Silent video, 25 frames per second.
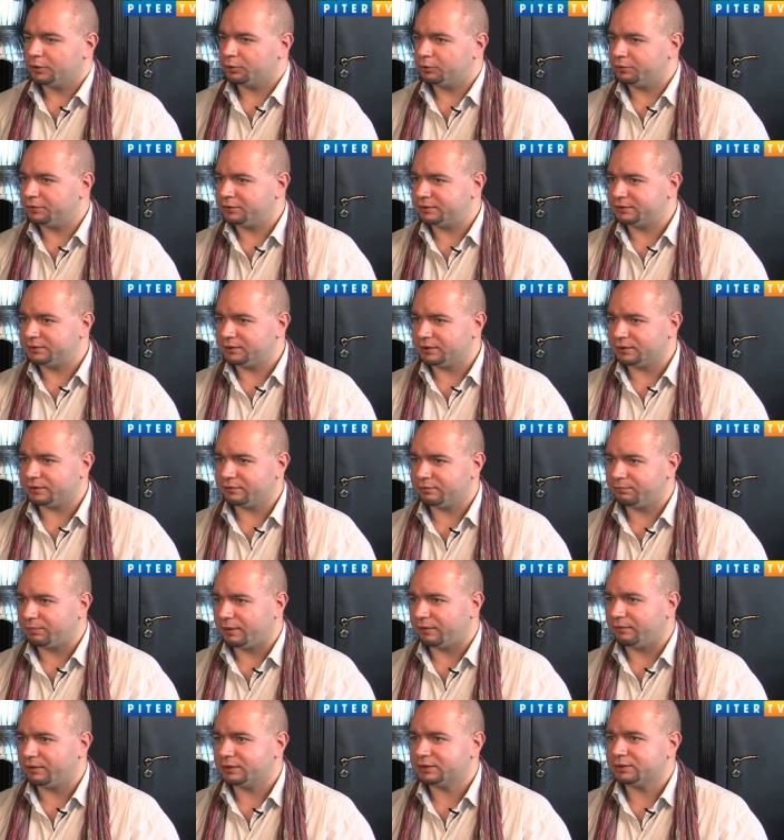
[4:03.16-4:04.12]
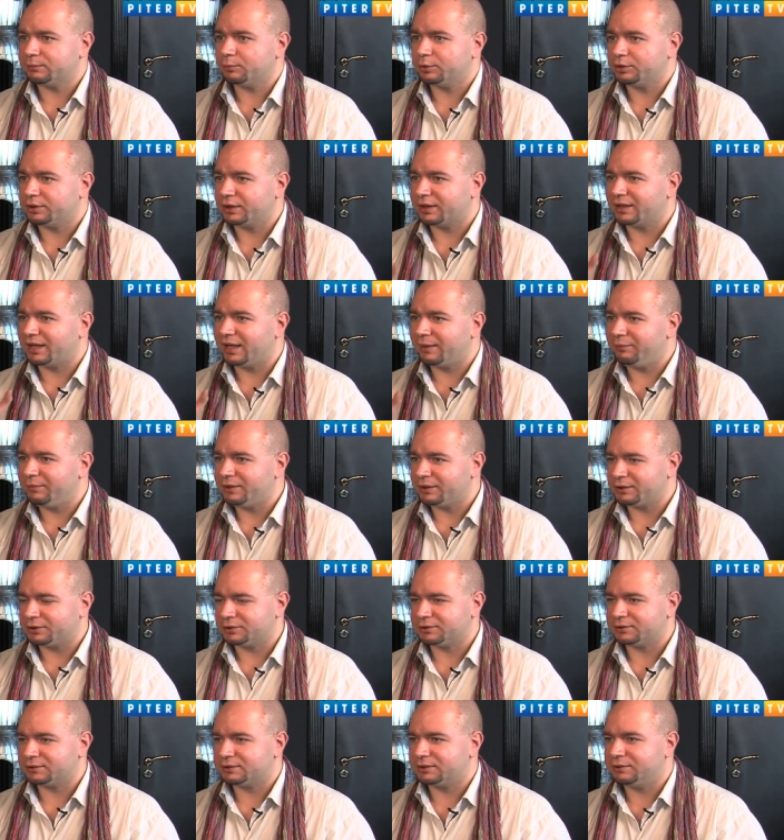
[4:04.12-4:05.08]
То есть церковь, по-вашему, это
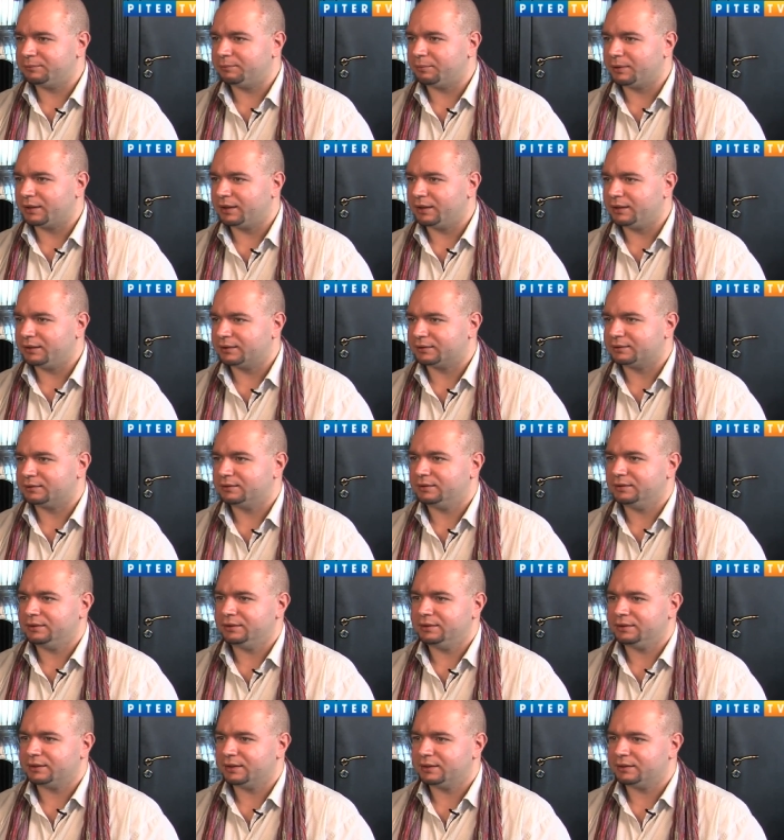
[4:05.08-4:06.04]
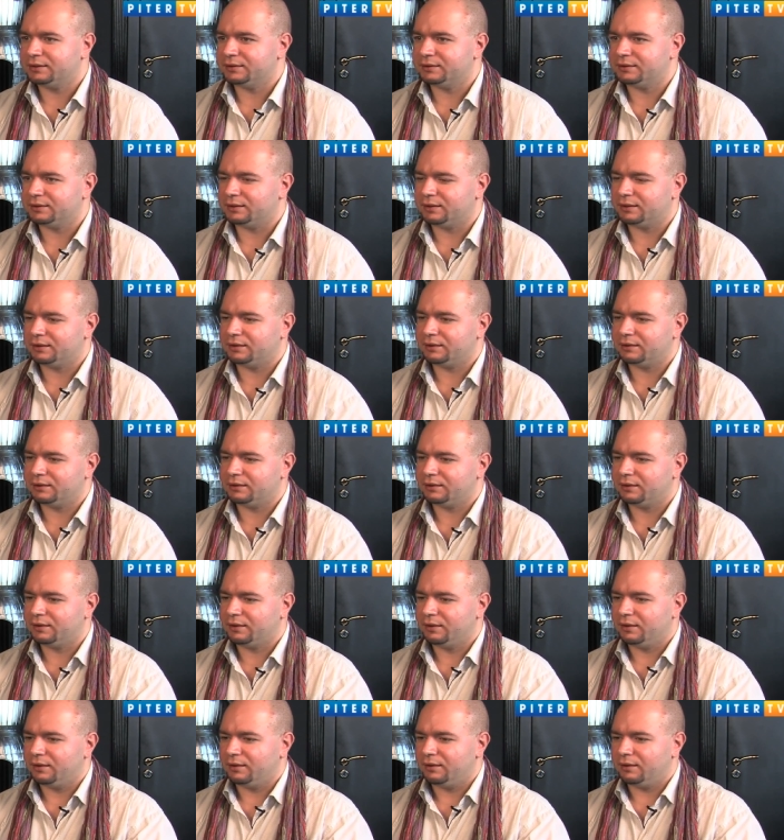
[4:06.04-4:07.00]
коммерческий проект, и никаких
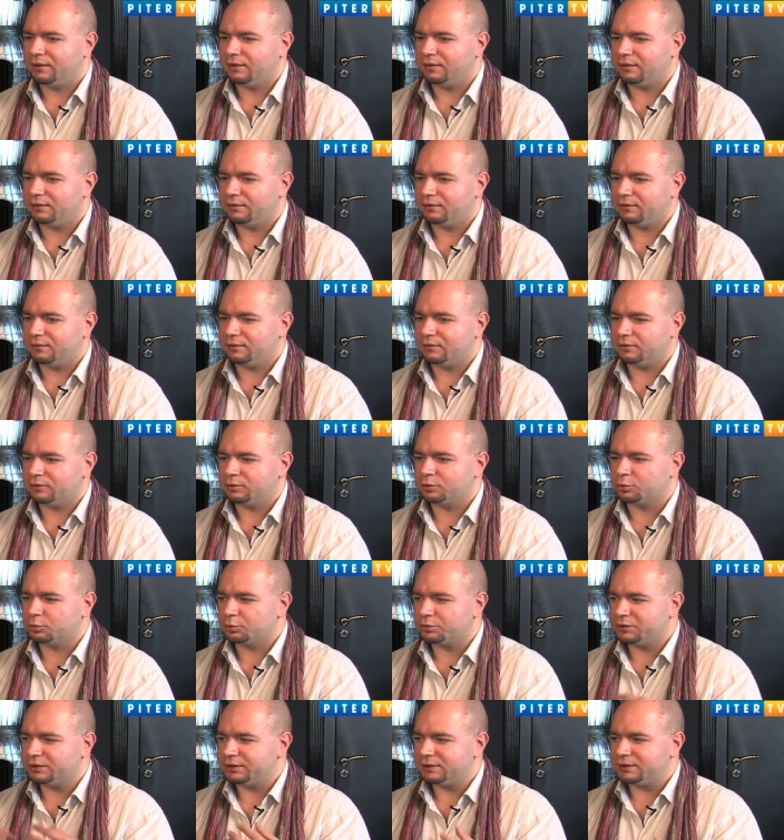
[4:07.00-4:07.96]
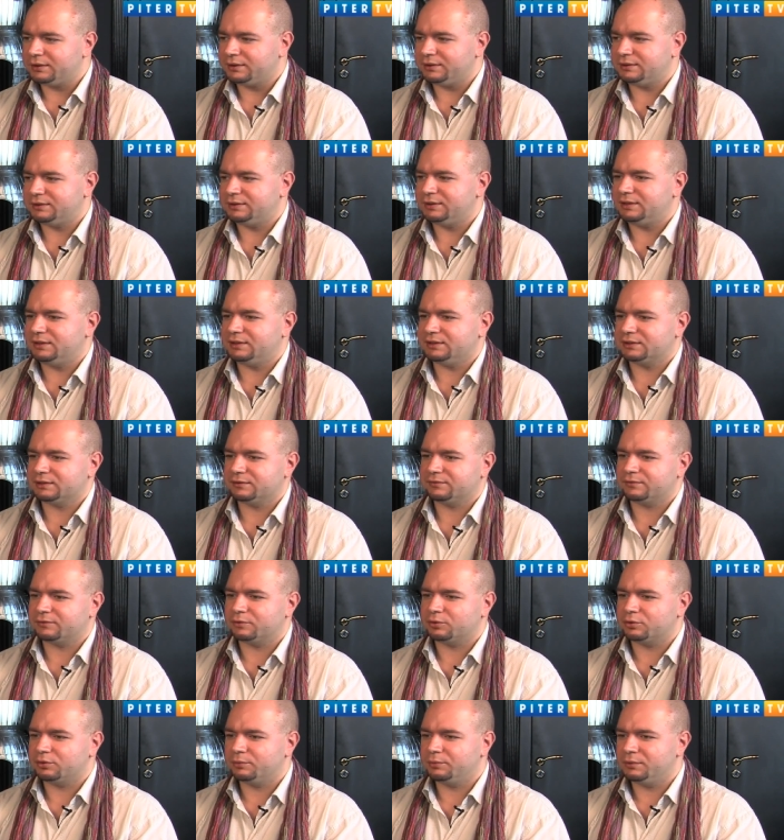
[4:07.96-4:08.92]
а, других интересов,
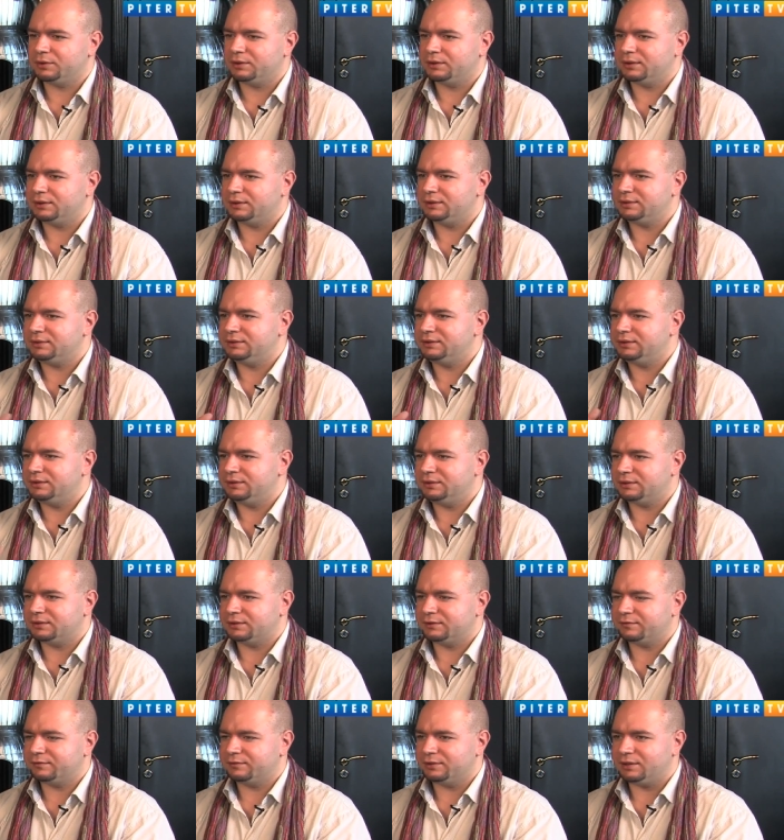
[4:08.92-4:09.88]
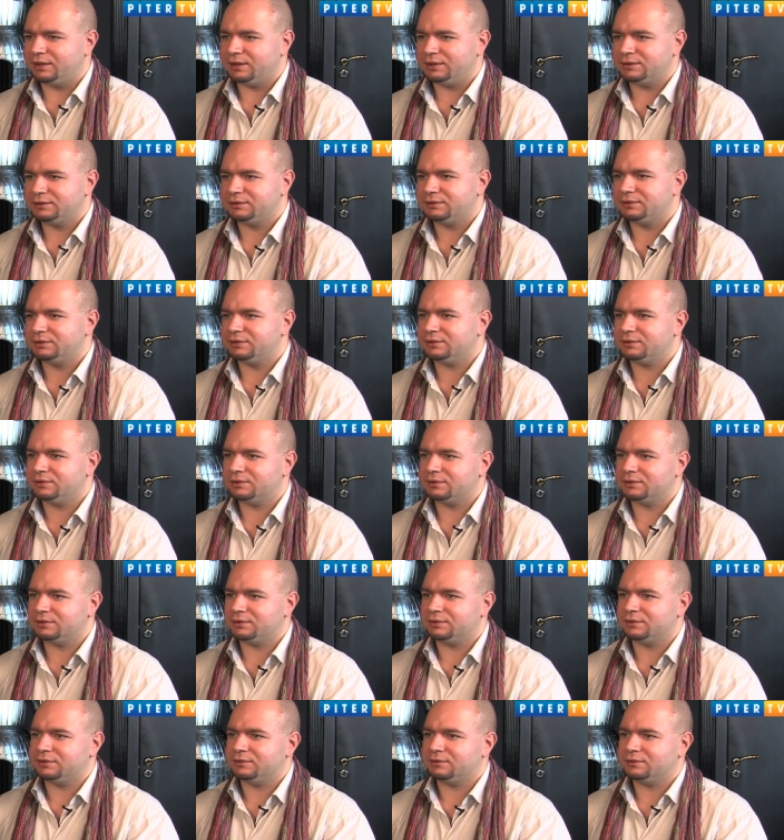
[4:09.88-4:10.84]
кроме денег и власти,
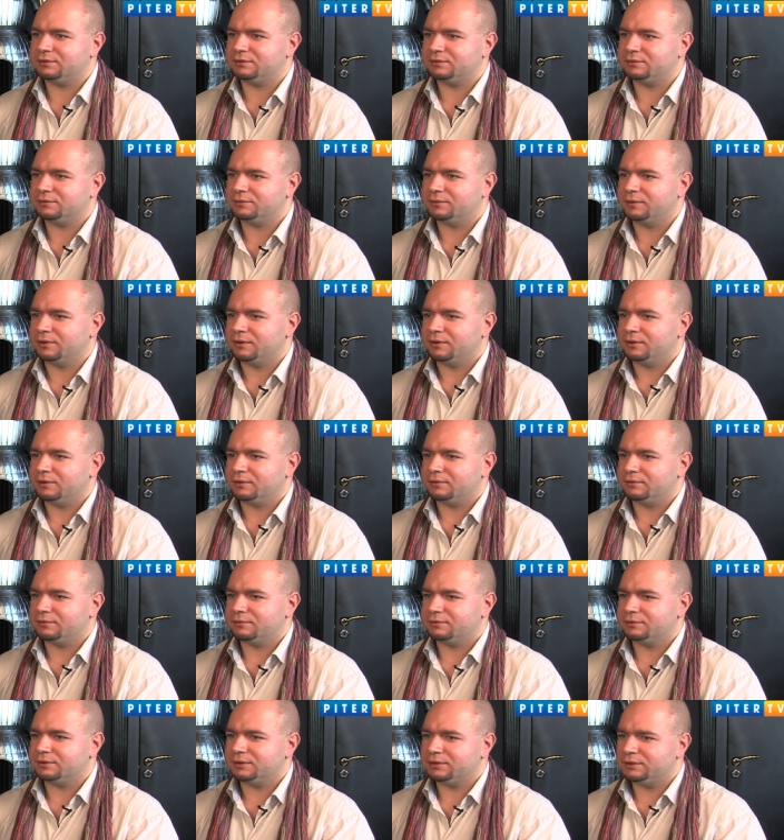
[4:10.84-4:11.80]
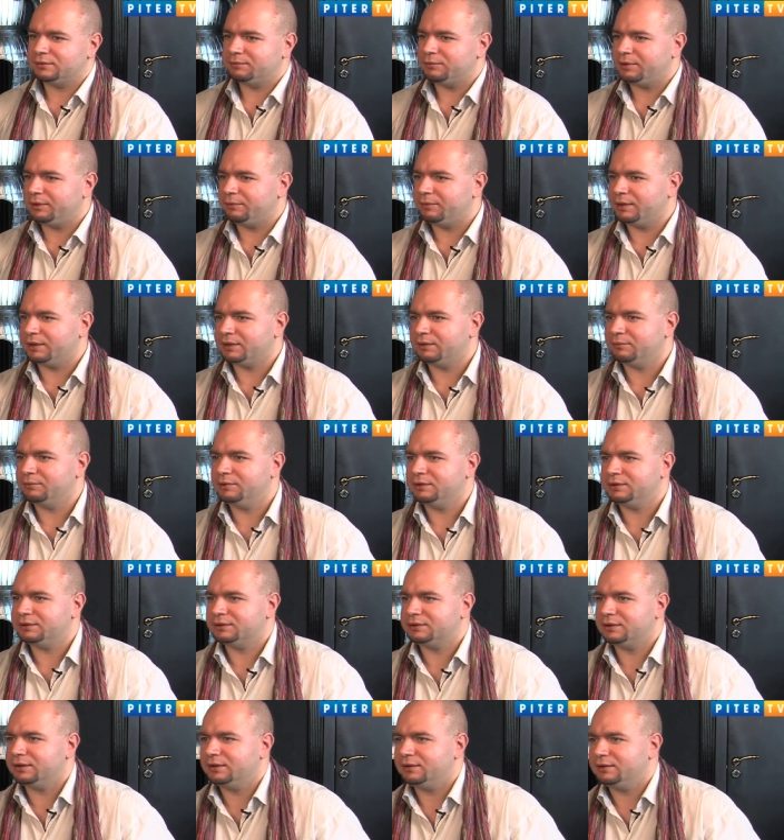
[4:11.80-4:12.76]
э, за этими ребятами
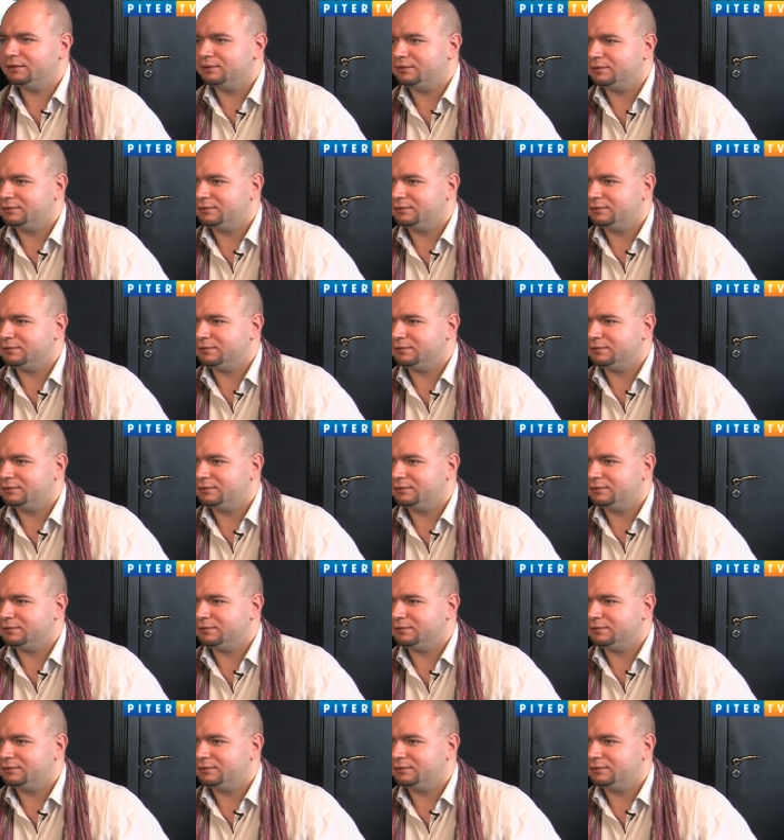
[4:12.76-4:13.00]
не стоит.